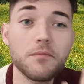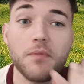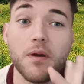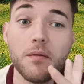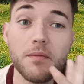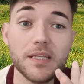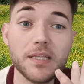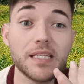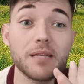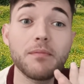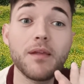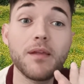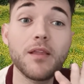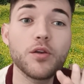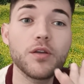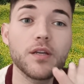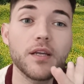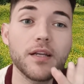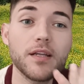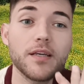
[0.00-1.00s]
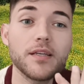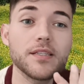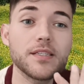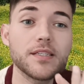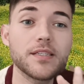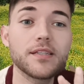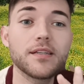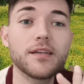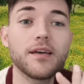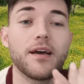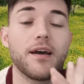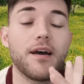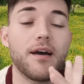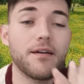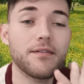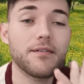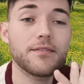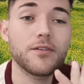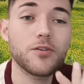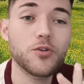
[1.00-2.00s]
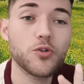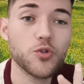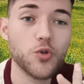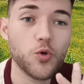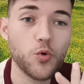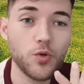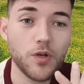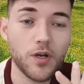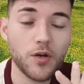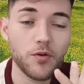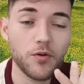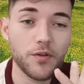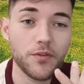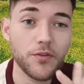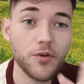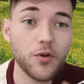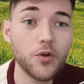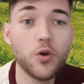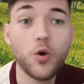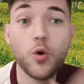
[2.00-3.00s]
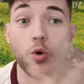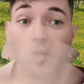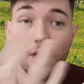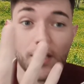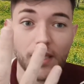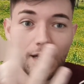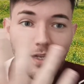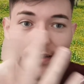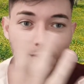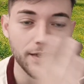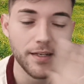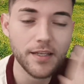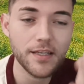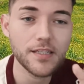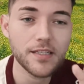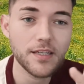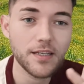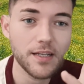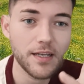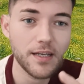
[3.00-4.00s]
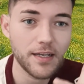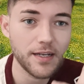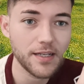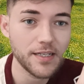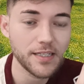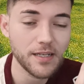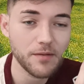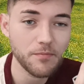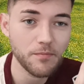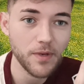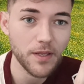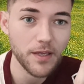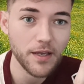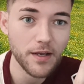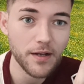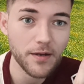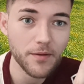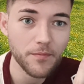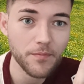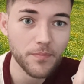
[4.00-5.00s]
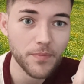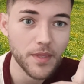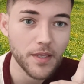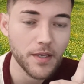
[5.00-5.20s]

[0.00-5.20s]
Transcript: habéis hablado y queréis haceros una colección o que ya la tenéis y la queréis ampliar.